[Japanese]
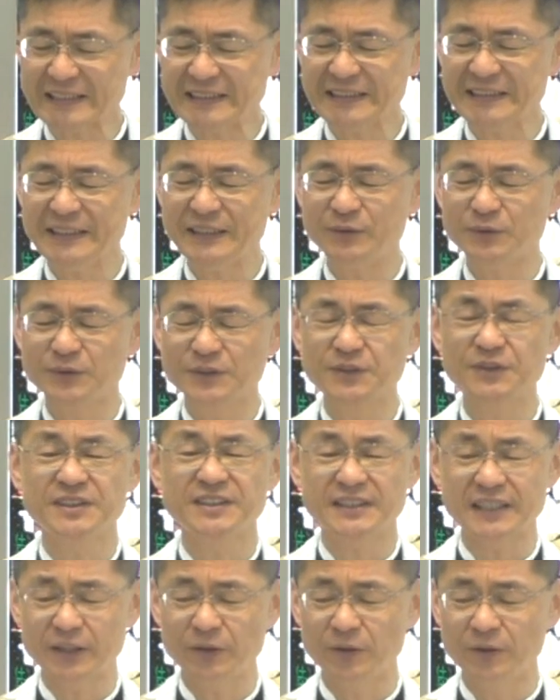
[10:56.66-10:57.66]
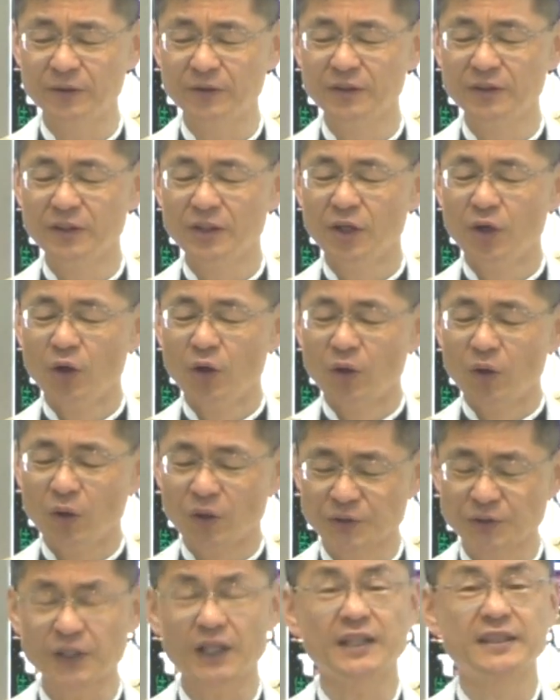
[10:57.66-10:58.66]
しい美しさよ
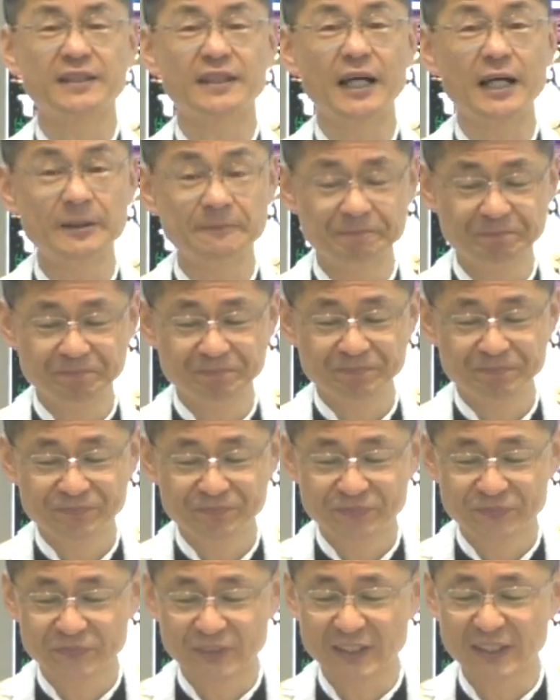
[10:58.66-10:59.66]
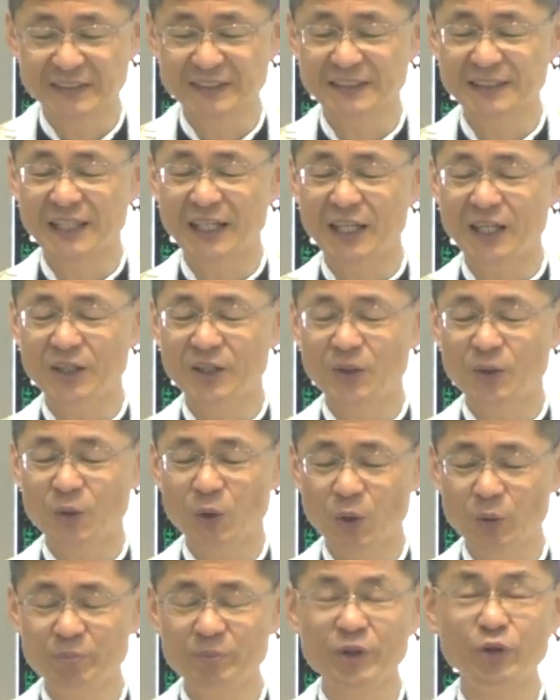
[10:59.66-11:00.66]
遅かった私が
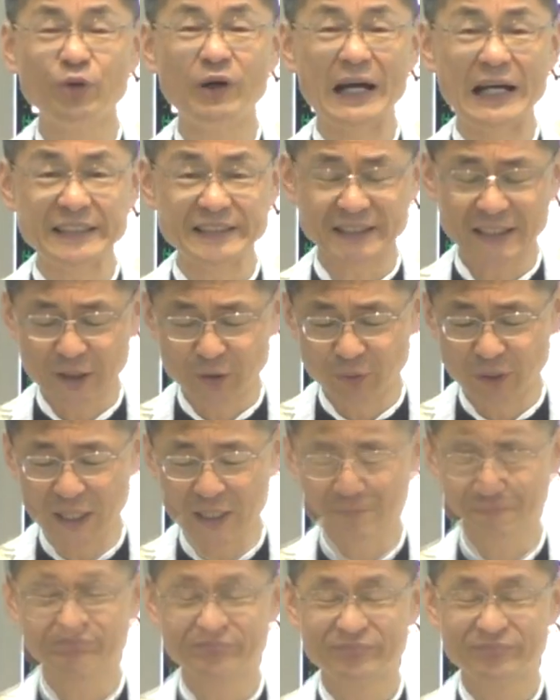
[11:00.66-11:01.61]
御身を愛したのは